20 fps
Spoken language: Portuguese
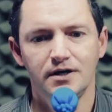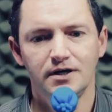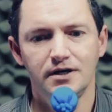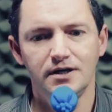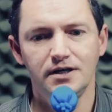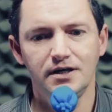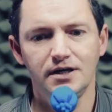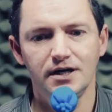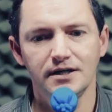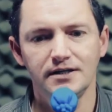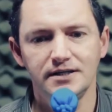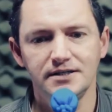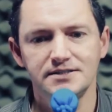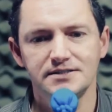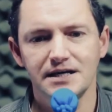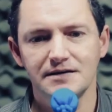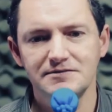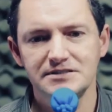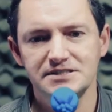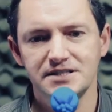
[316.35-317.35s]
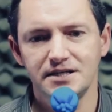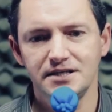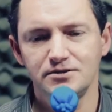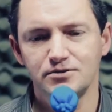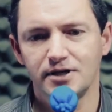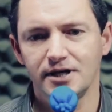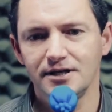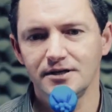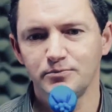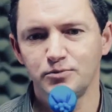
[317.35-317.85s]
e ali estava
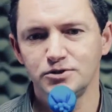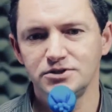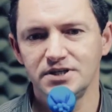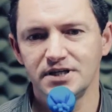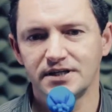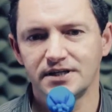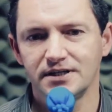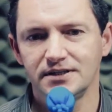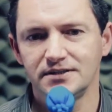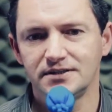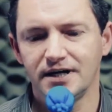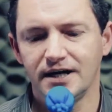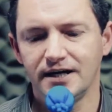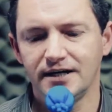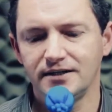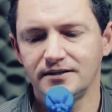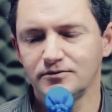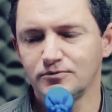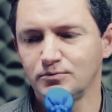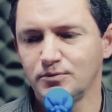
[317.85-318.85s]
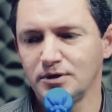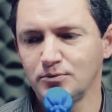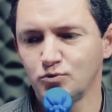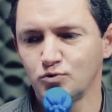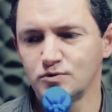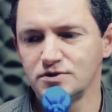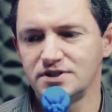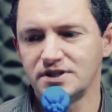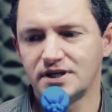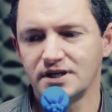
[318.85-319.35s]
escrito que ela podia cantar uma
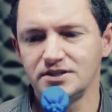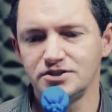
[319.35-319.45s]
música.